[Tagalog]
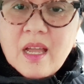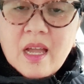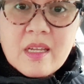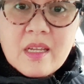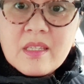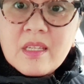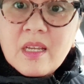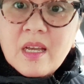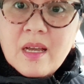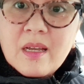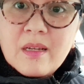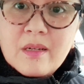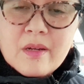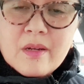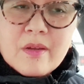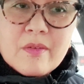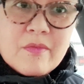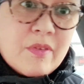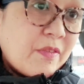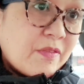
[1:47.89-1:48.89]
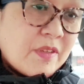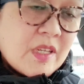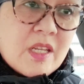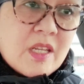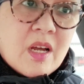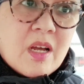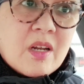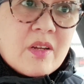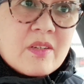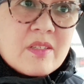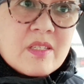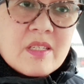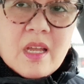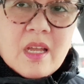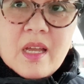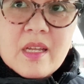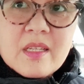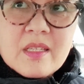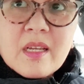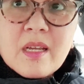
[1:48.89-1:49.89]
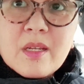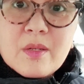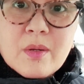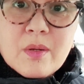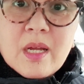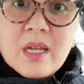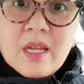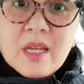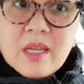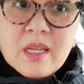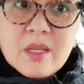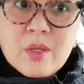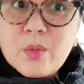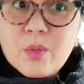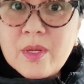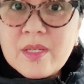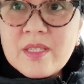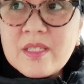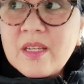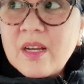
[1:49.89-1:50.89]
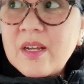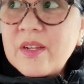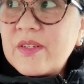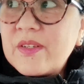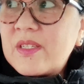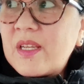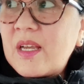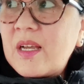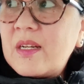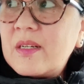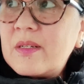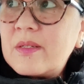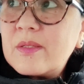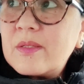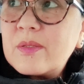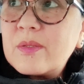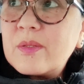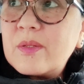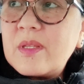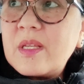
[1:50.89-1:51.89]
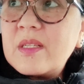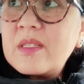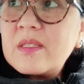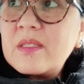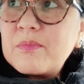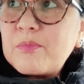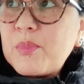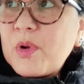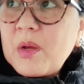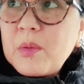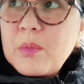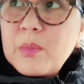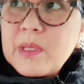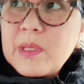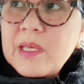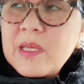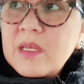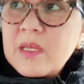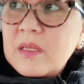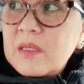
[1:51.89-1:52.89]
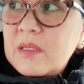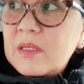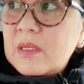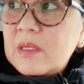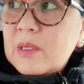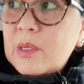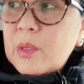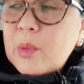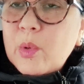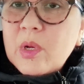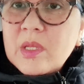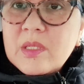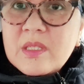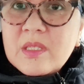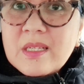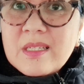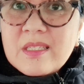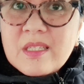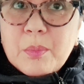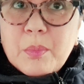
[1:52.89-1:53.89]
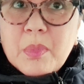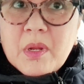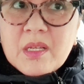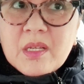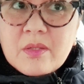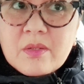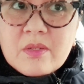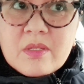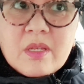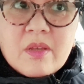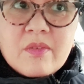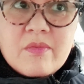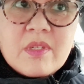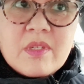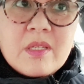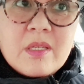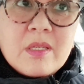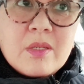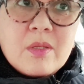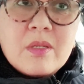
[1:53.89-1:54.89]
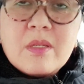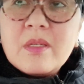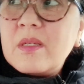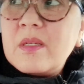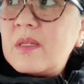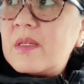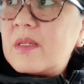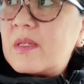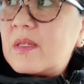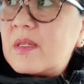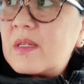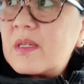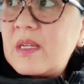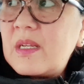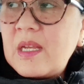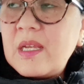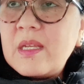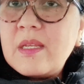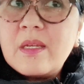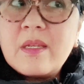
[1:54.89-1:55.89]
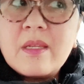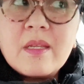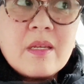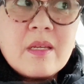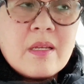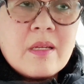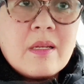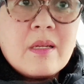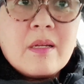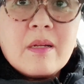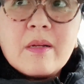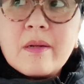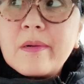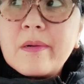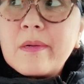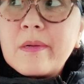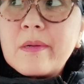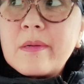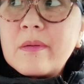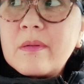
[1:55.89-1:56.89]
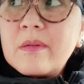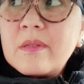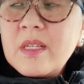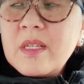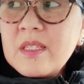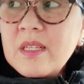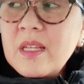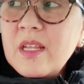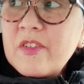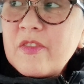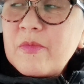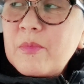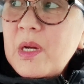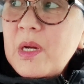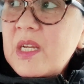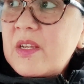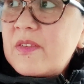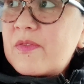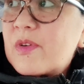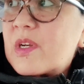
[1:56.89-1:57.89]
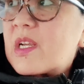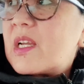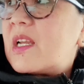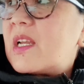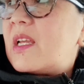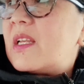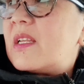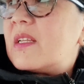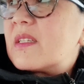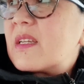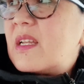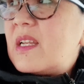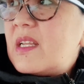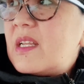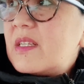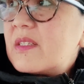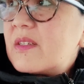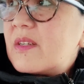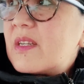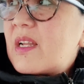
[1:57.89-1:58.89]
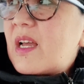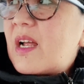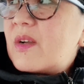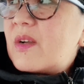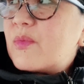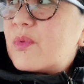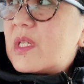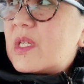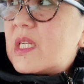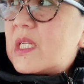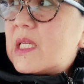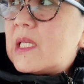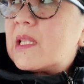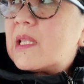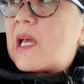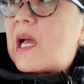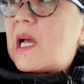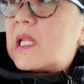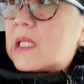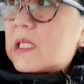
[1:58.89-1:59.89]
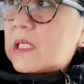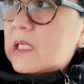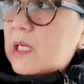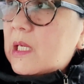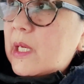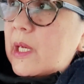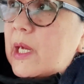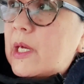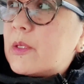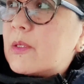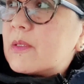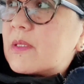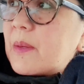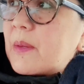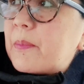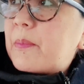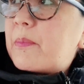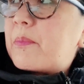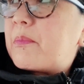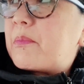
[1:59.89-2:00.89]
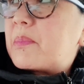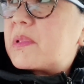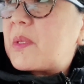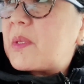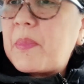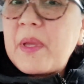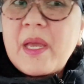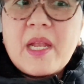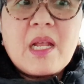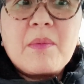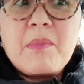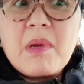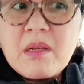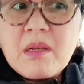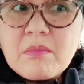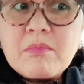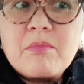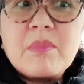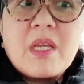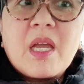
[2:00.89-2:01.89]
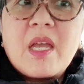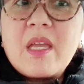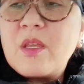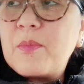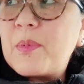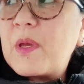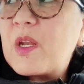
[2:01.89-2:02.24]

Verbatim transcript: Kahit na $50, kahit na ganun kalaki US dollars ha. So that's probably what, 60 plus or 70 Canadian that's a lot of money for Canadians. Canadians are not really that, uh, ano, sa, sa pera magbigay.